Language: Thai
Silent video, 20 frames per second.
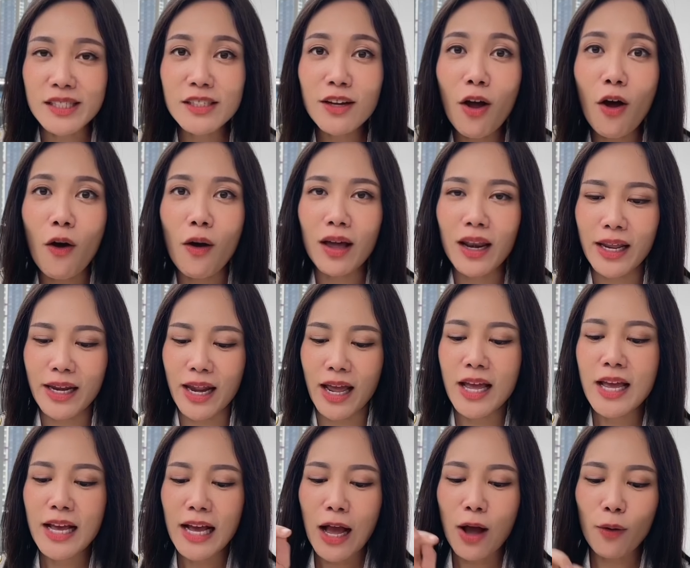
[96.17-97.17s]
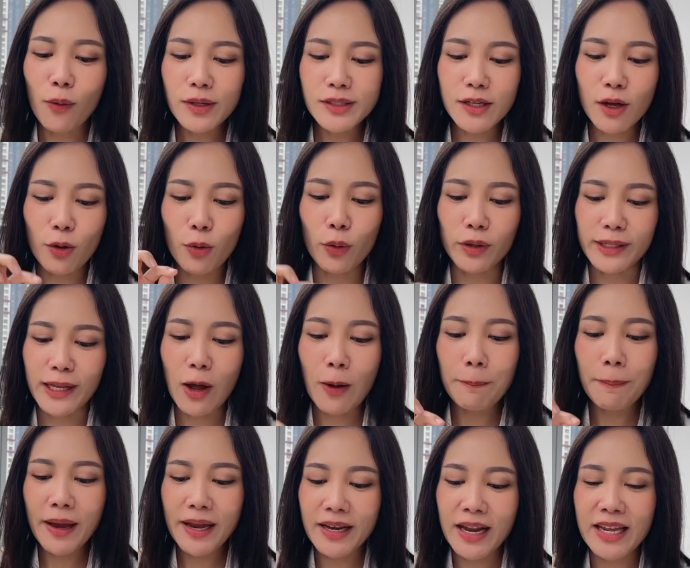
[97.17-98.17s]
ซื้อของอะไรเนี่ยเขาก็จะะกดเข้า
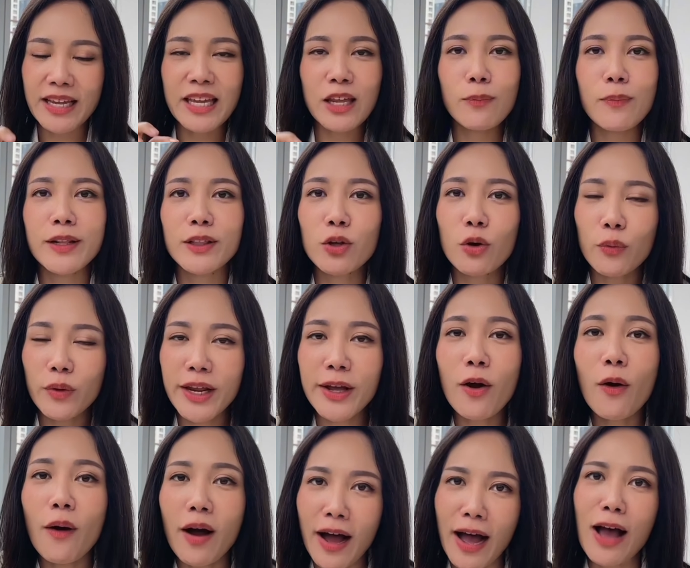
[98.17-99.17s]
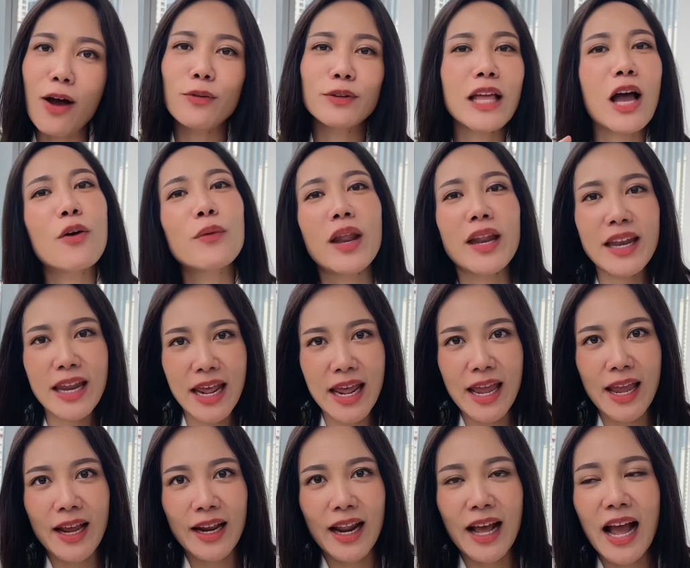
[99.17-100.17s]
ไปใน Inventory ของเขาเท่านั้นเอ
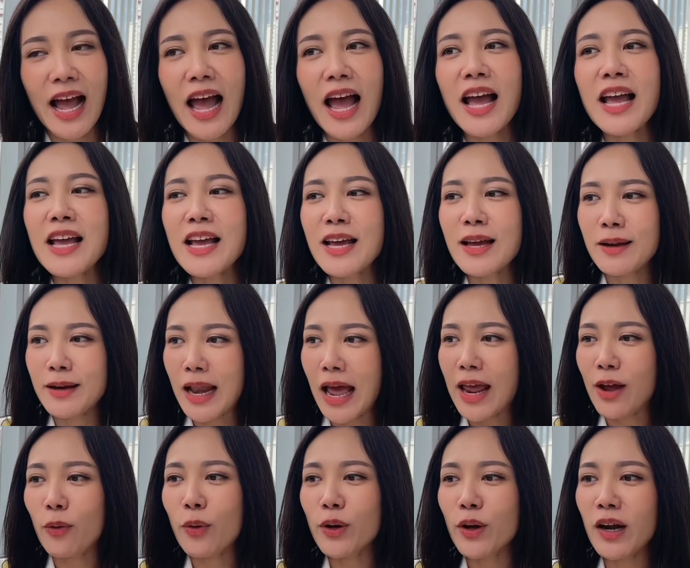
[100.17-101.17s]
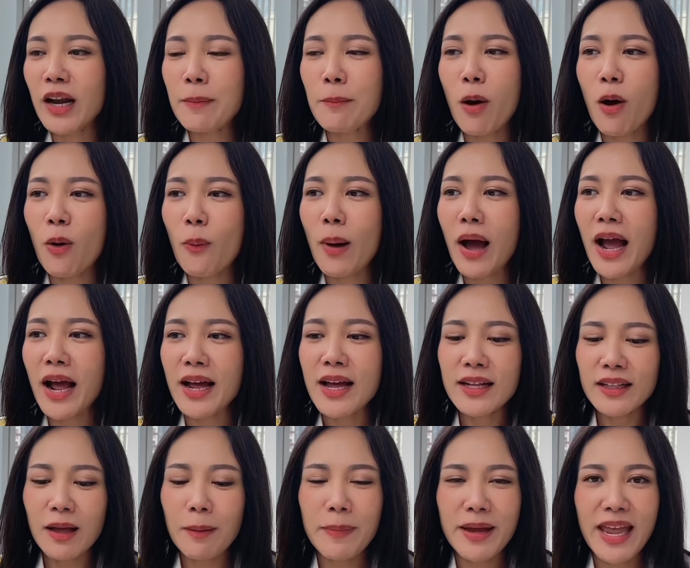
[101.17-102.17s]
งนะคะ หลายคนก็เลยมองว่า
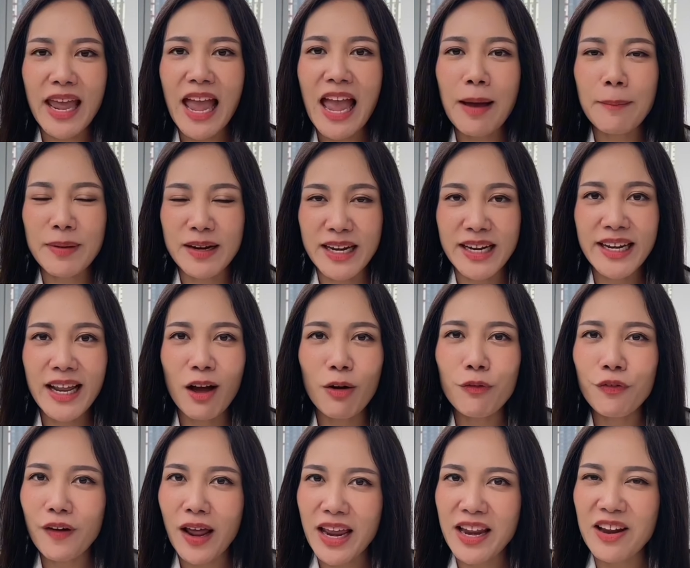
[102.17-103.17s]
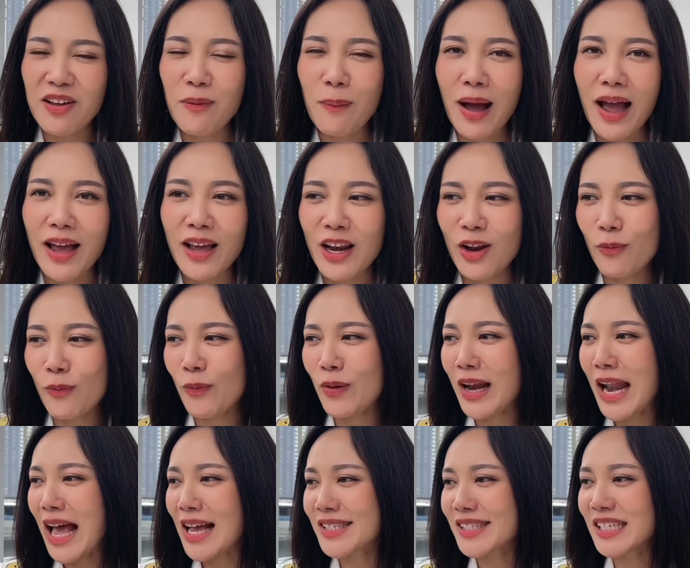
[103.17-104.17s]
ทำไมแอร์มันเล่นทั้งไฟล์เลยวะ เว
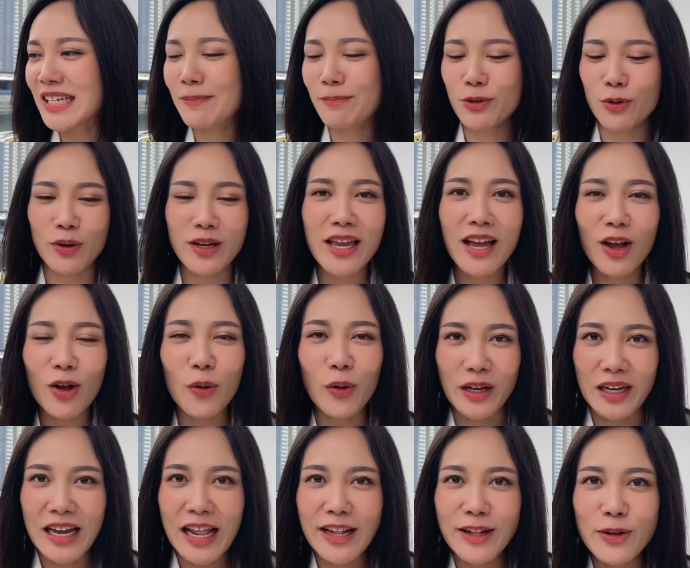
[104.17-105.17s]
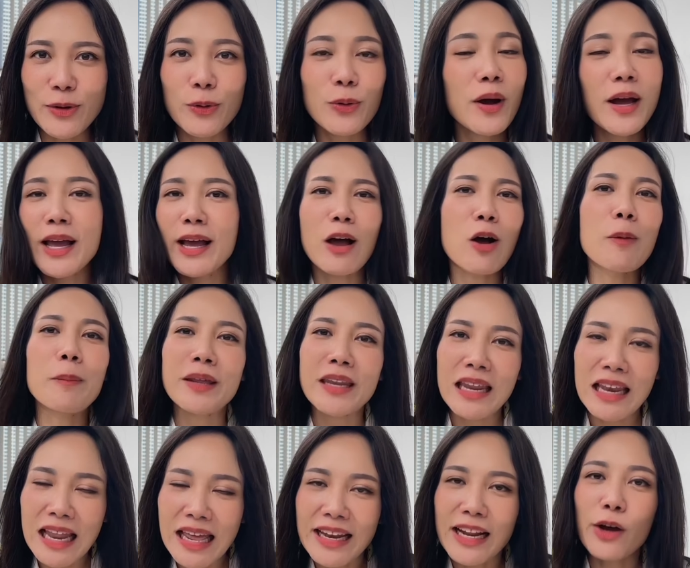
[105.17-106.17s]
ลาเสิร์ฟอยู่ก็ยังกดเล่นอยู่ เขาไม่
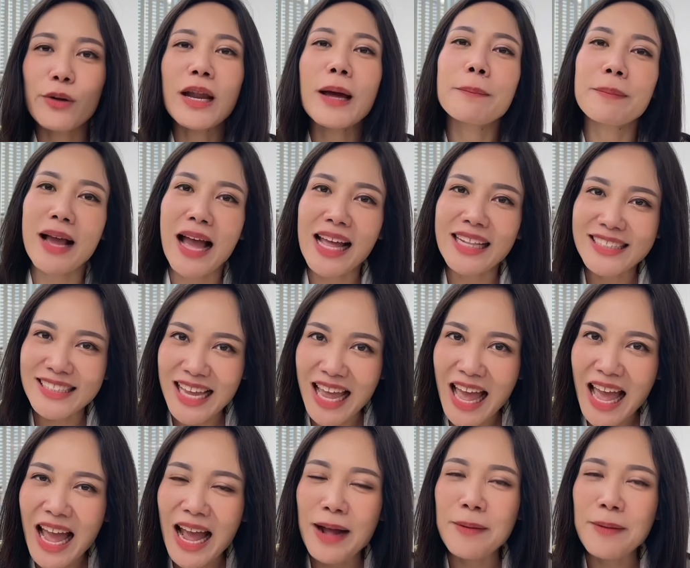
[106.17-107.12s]
ได้เล่นเขาทำงานจ้า